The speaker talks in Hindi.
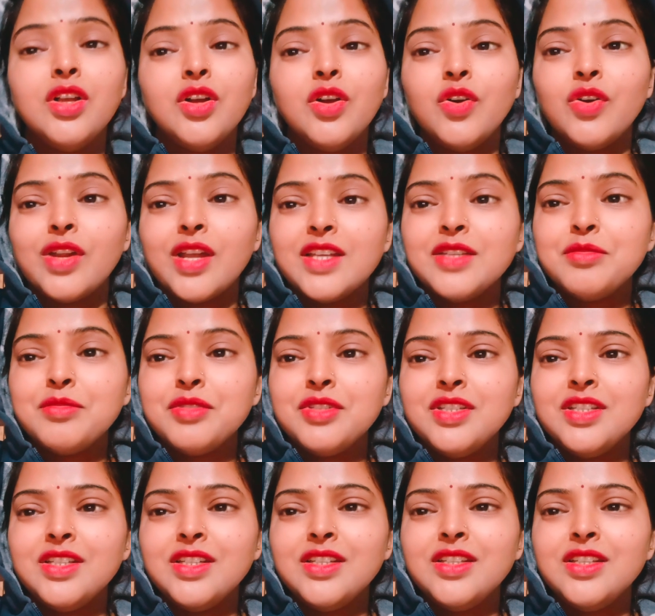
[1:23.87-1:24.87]
और आज भी
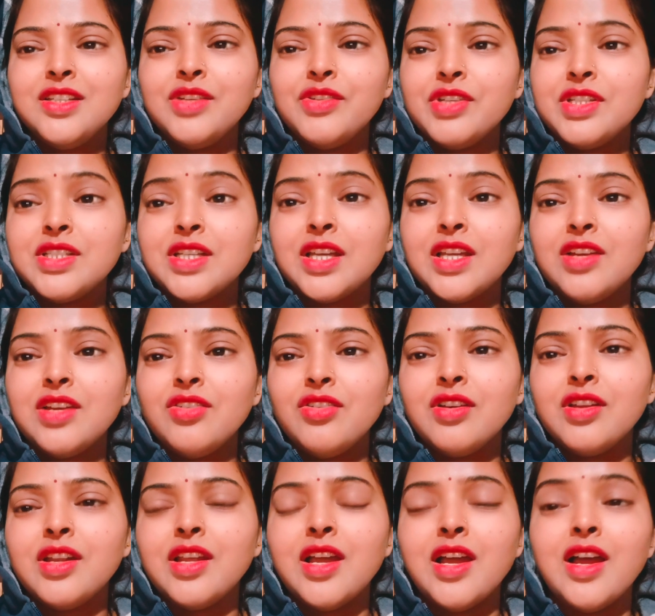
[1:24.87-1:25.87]
धीरे धीरे वैसा ही लग
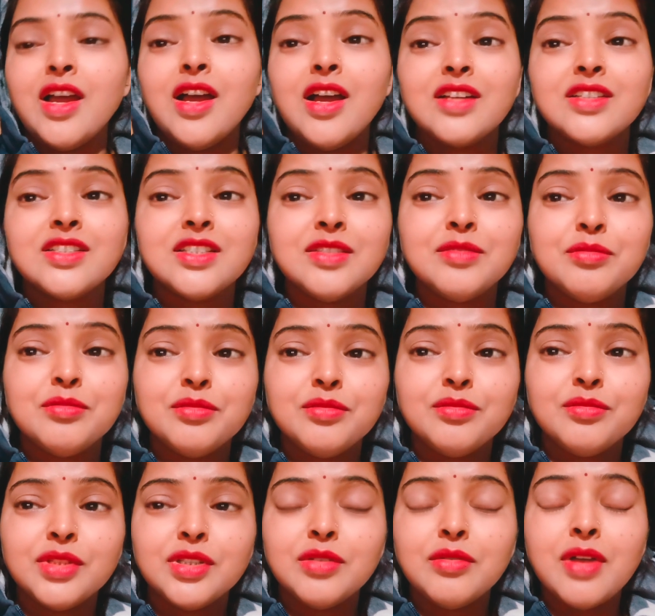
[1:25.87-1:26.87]
रहा है आँख से
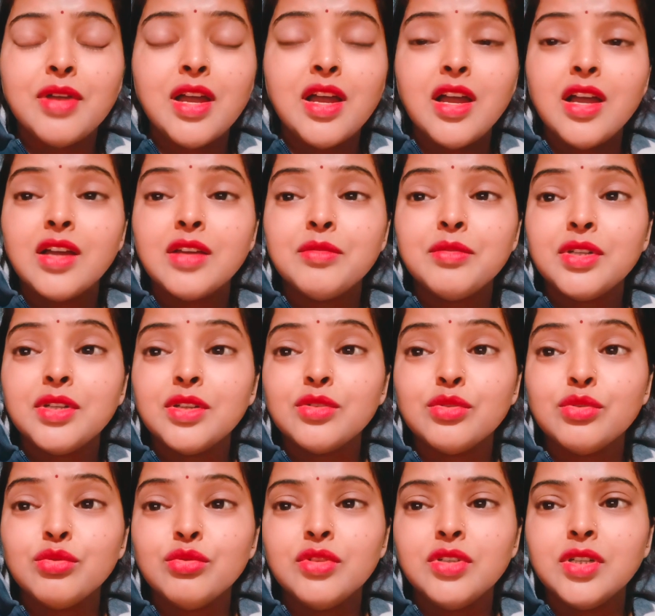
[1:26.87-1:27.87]
मतलब आँख मेरा
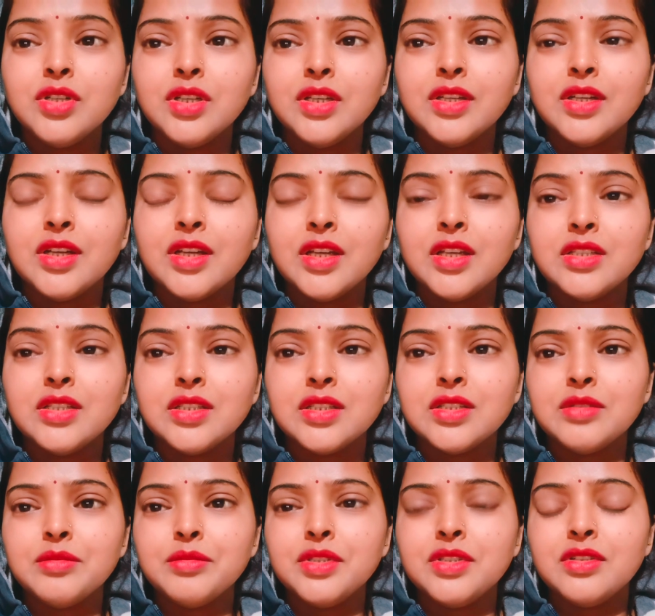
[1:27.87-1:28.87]
खुल नहीं रहा है ऐसा
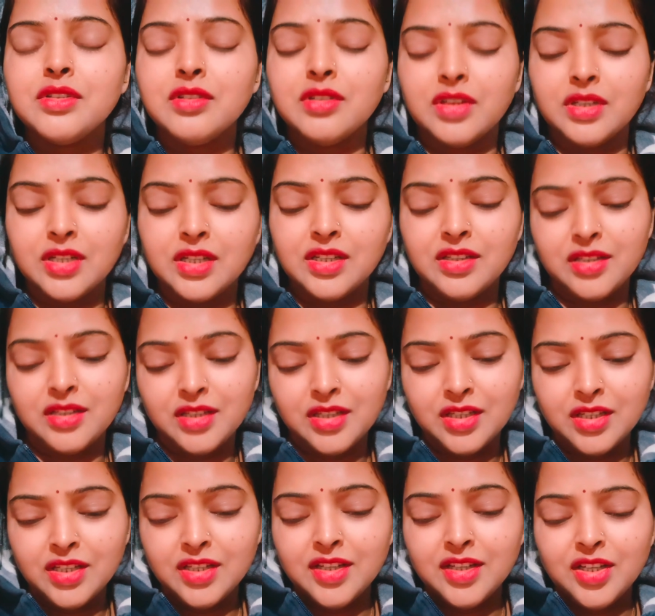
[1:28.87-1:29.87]
तबीयत लग रहा है
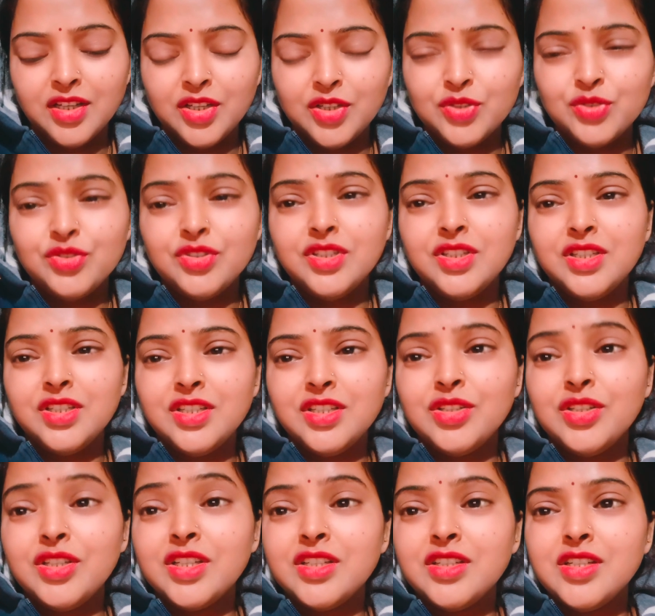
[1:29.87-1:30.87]
तो देखिए
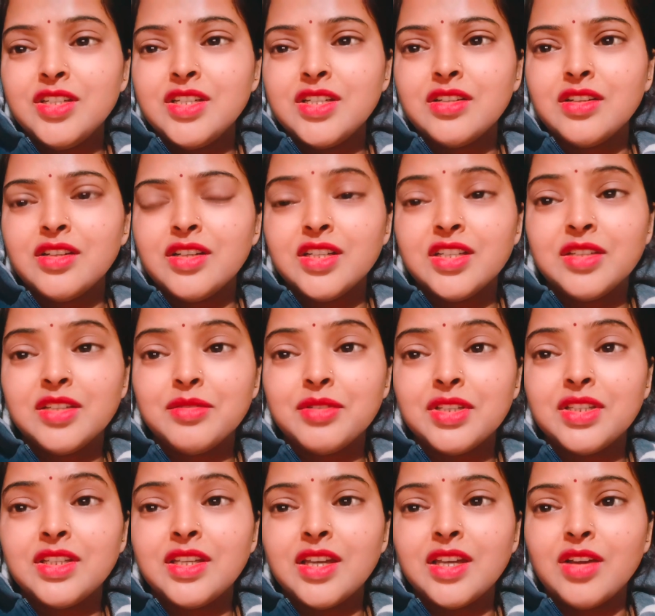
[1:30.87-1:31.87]
एक डेढ़ घंटे के
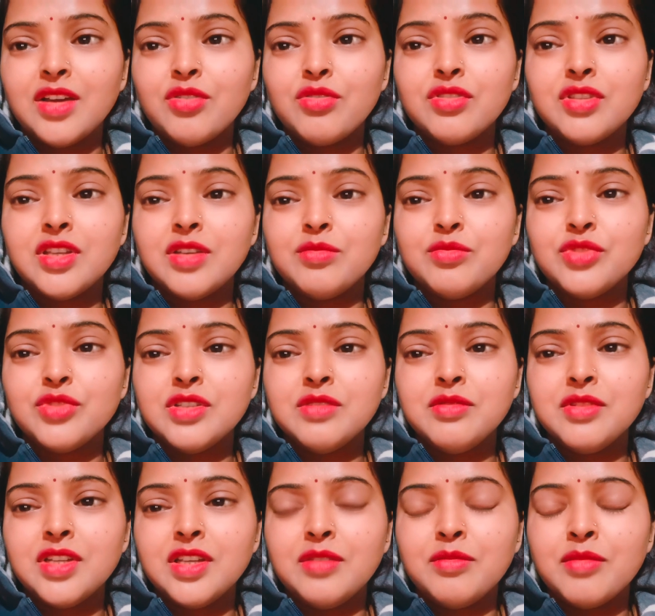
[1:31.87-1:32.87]
बाद क्या होता है मुझे भी
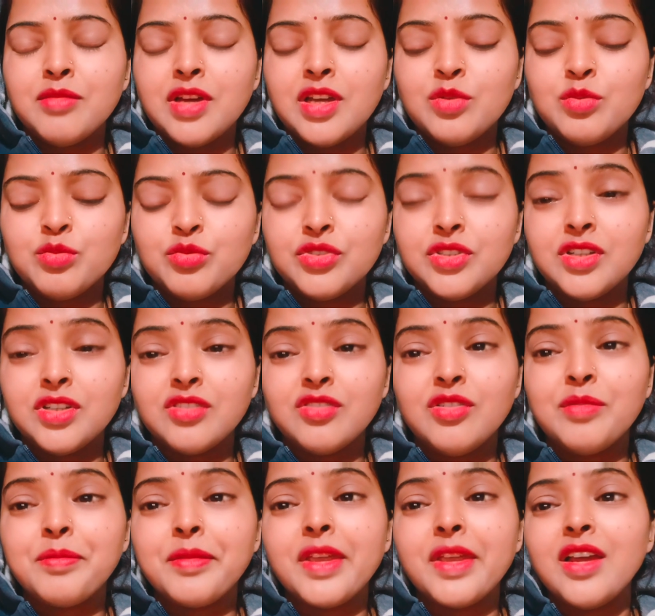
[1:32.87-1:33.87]
नहीं मालूम होता
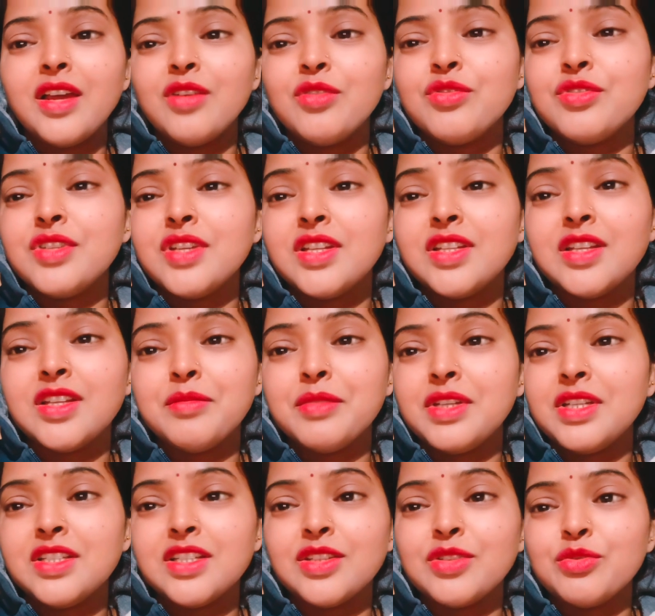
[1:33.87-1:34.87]
कब क्या हो जाता है
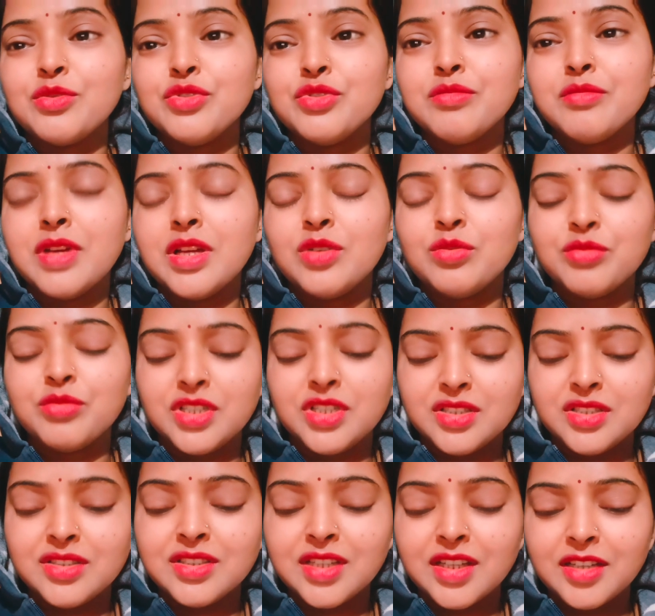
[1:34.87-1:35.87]
मेरे साथ कुछ मालूम नहीं
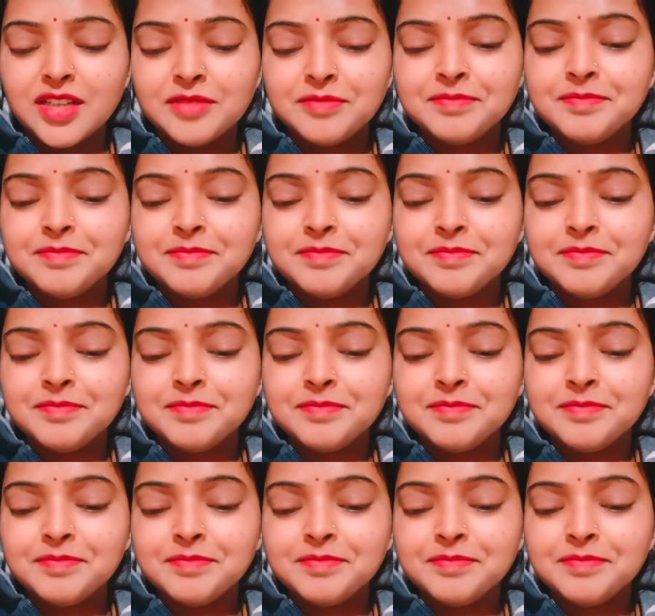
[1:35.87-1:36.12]
चलता है